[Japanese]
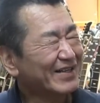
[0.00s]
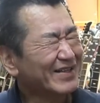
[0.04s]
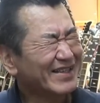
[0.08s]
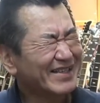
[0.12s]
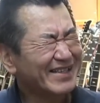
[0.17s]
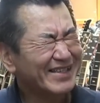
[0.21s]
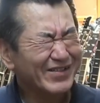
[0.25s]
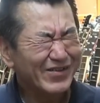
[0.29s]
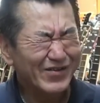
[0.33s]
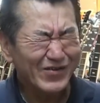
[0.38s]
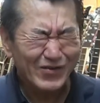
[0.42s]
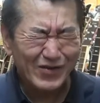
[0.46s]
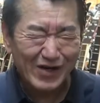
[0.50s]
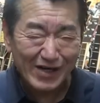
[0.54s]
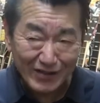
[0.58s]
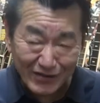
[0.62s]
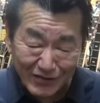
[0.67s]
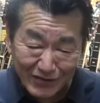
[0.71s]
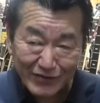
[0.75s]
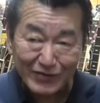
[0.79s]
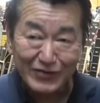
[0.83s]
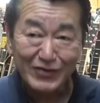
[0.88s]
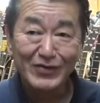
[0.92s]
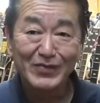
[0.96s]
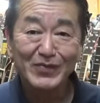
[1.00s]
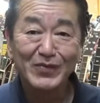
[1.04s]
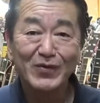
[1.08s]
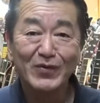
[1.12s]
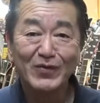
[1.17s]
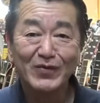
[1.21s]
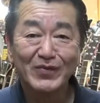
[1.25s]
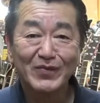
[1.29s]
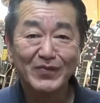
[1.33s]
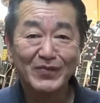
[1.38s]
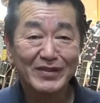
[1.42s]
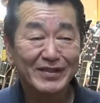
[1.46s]
いろいろあるんですよも
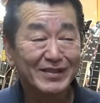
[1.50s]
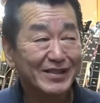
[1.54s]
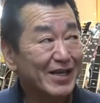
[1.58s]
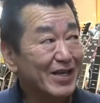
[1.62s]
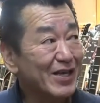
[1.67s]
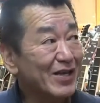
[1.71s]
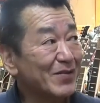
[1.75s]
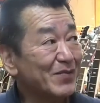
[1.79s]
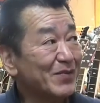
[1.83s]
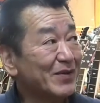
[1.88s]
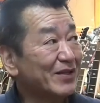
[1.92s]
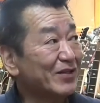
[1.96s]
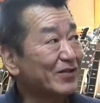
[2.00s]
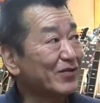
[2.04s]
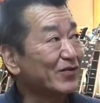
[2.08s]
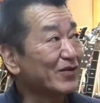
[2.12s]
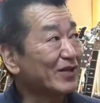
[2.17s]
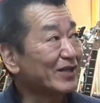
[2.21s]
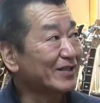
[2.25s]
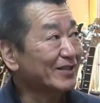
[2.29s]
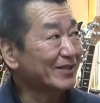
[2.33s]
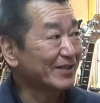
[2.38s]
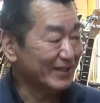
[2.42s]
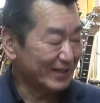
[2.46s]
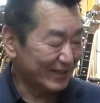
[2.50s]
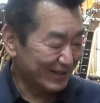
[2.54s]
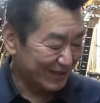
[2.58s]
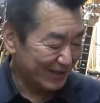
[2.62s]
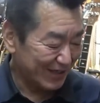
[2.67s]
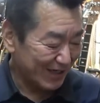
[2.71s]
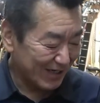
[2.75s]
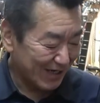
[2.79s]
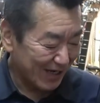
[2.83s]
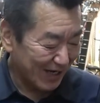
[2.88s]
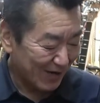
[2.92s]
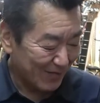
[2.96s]
う整備っていうか仕
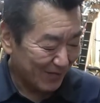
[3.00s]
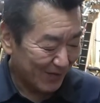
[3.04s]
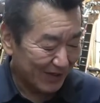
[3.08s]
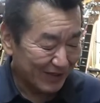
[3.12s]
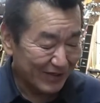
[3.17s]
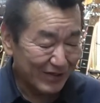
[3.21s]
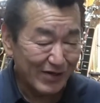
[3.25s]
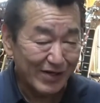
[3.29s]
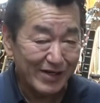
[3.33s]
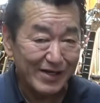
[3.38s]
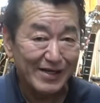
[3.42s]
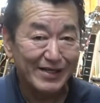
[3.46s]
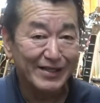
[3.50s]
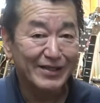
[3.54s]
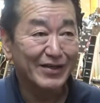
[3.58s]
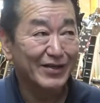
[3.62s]
上げが間に合わないん